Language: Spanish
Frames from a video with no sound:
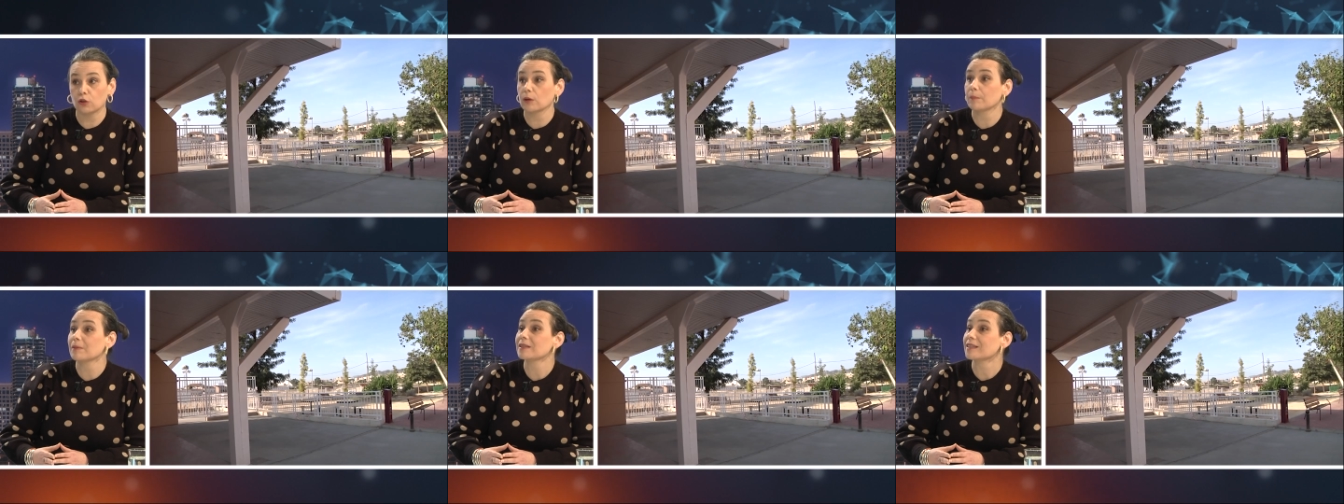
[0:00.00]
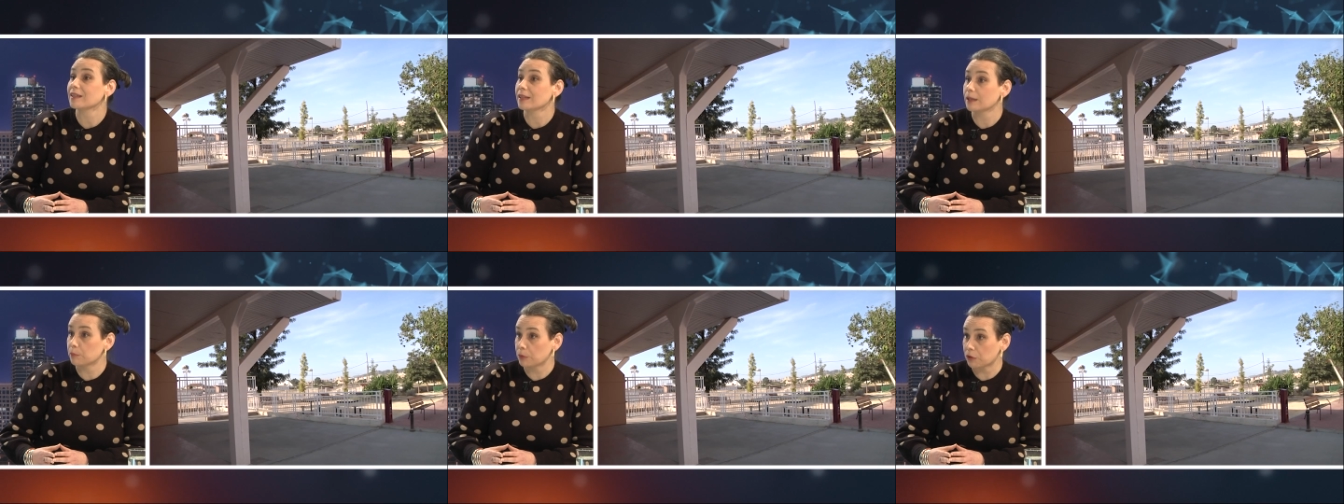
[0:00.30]
que
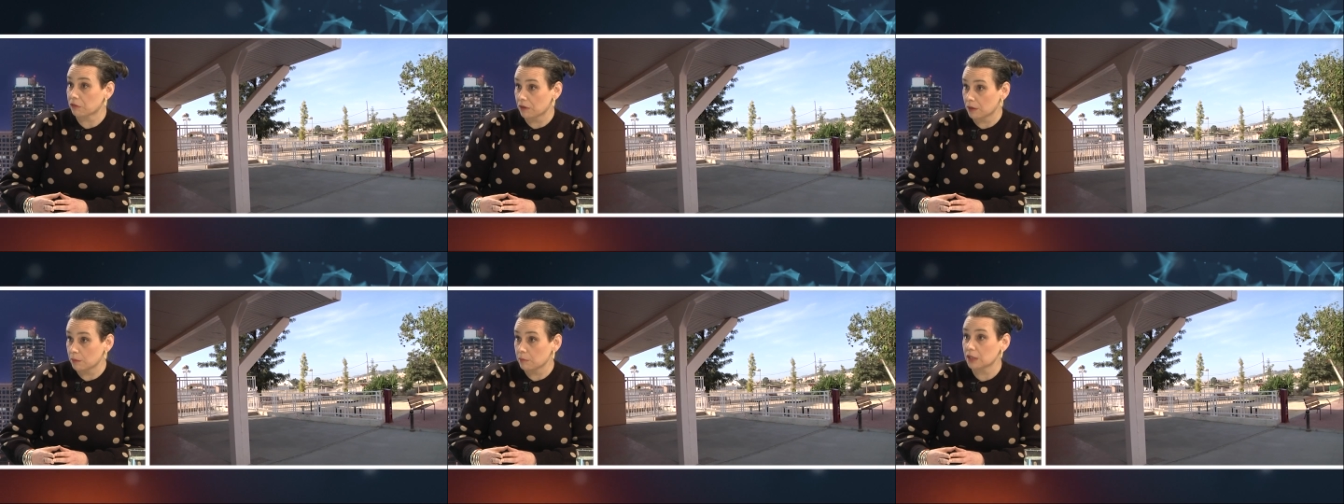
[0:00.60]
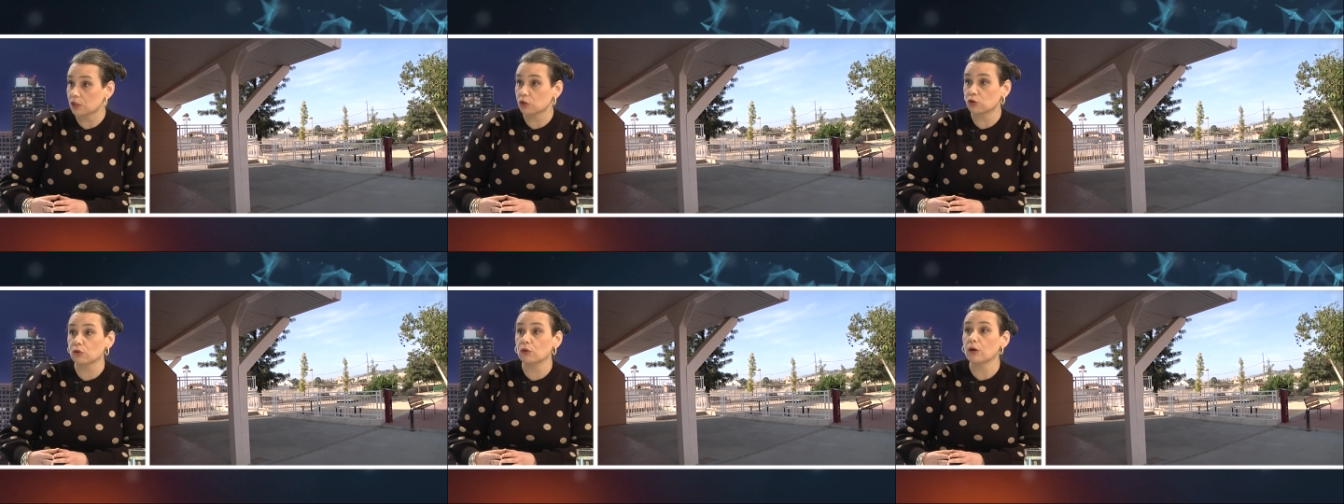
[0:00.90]
pasa es que el
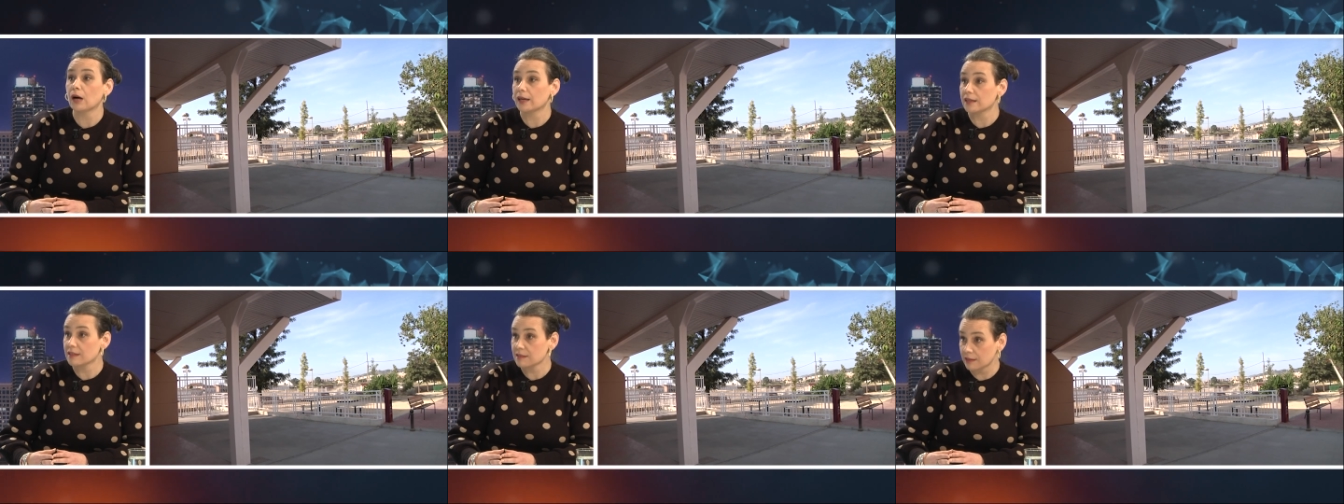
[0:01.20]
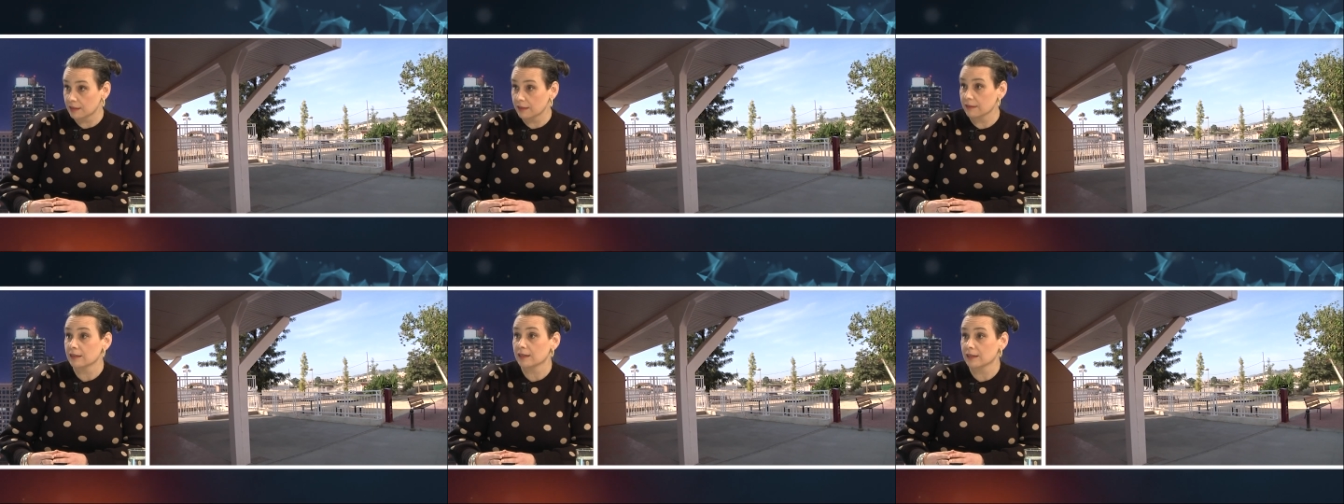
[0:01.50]
procedimiento, ahí
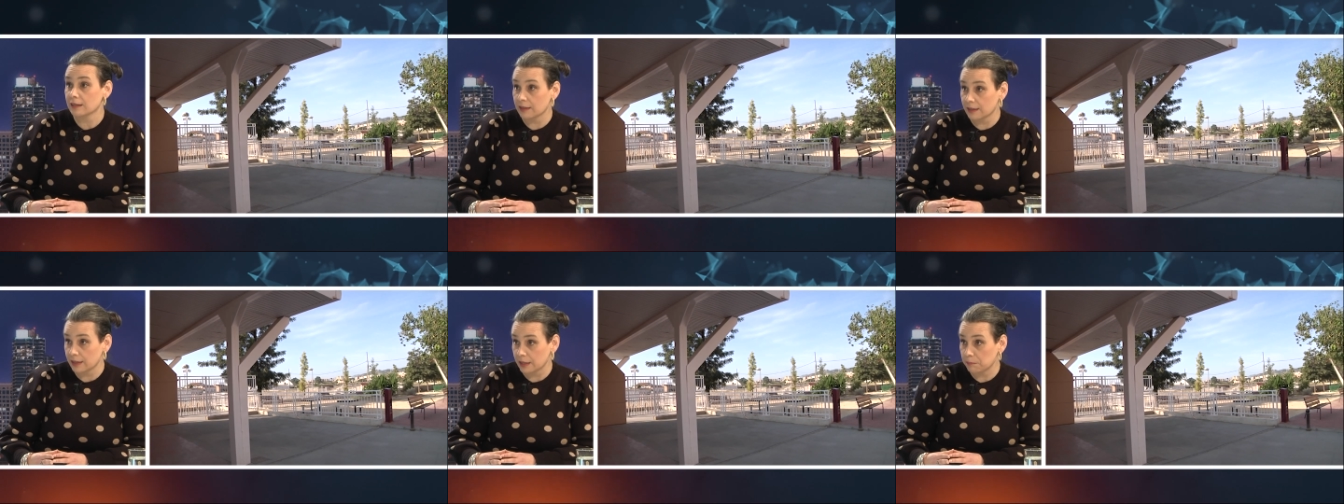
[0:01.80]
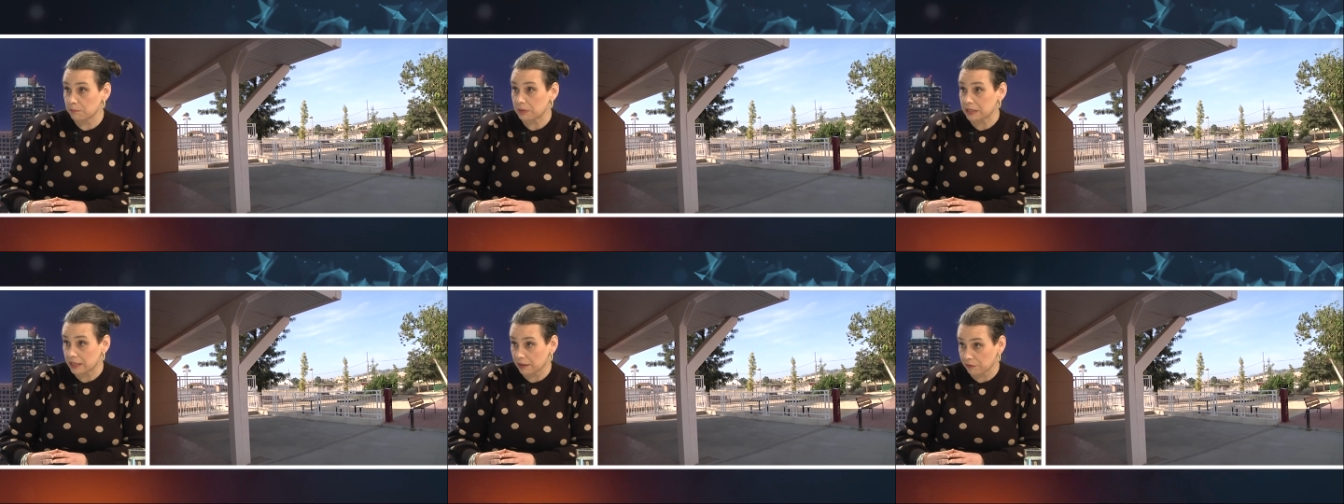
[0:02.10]
se les darán las
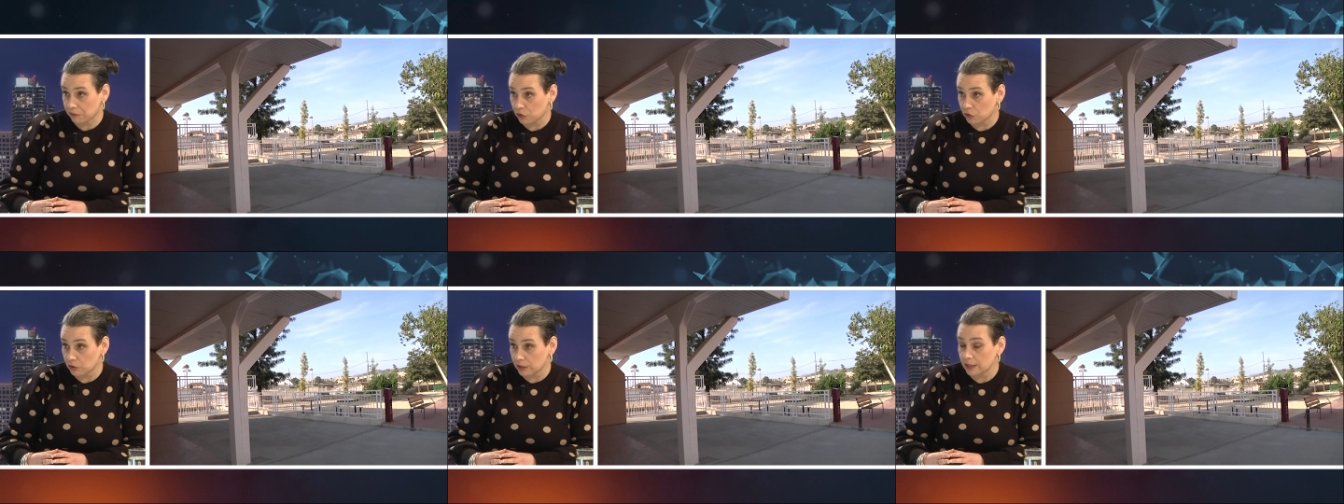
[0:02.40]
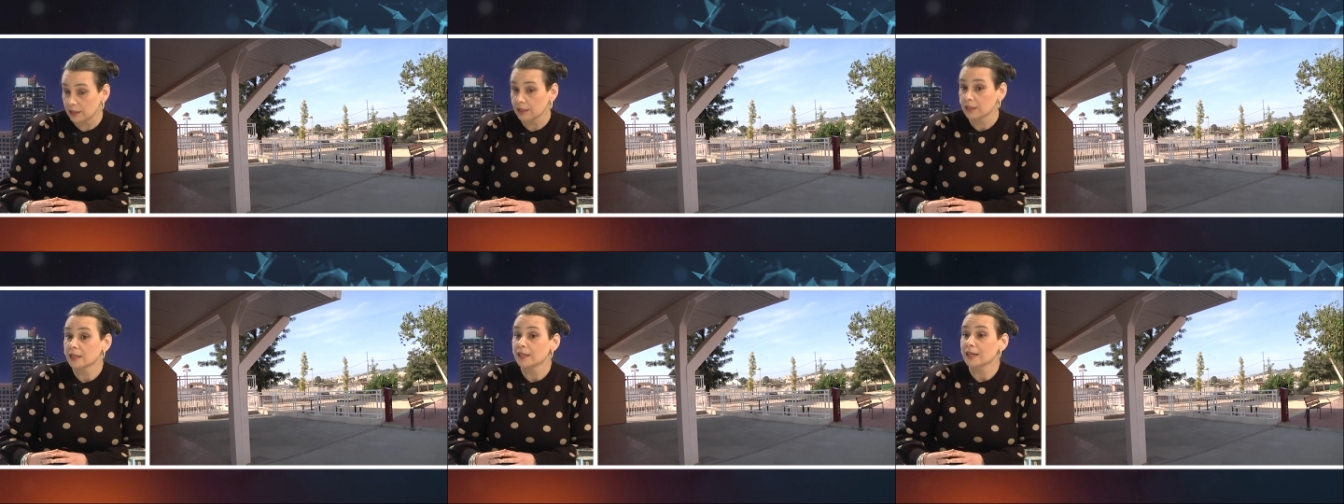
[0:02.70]

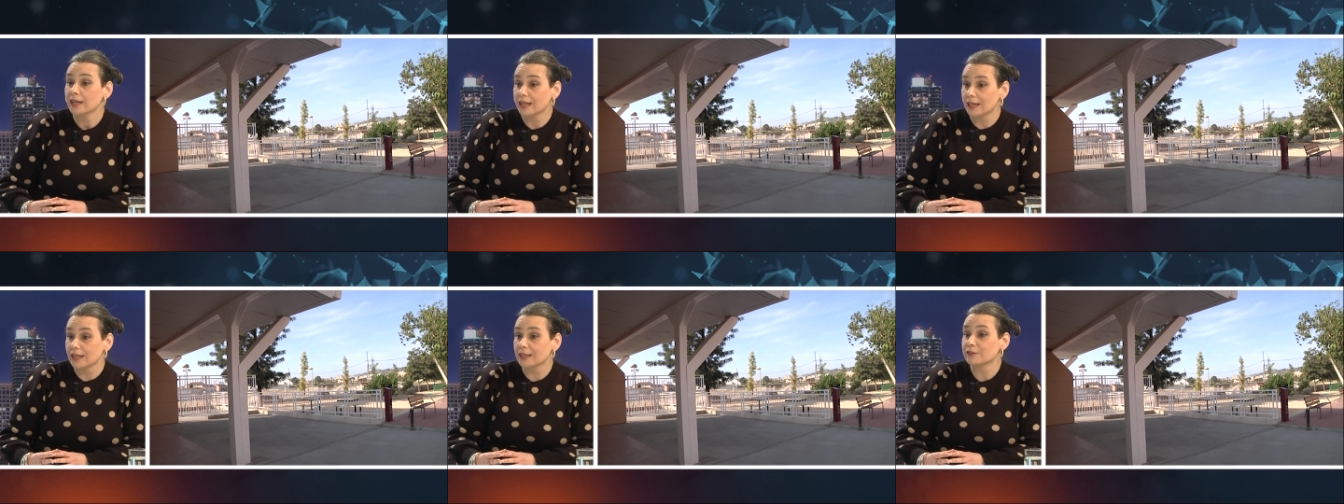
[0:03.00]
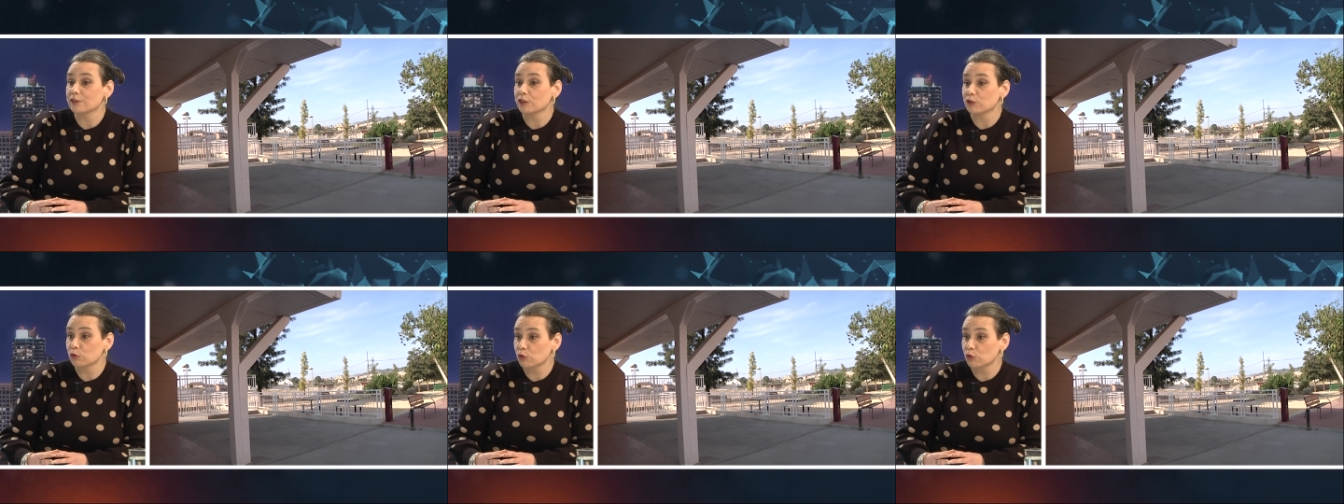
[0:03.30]
explicaciones, el acta de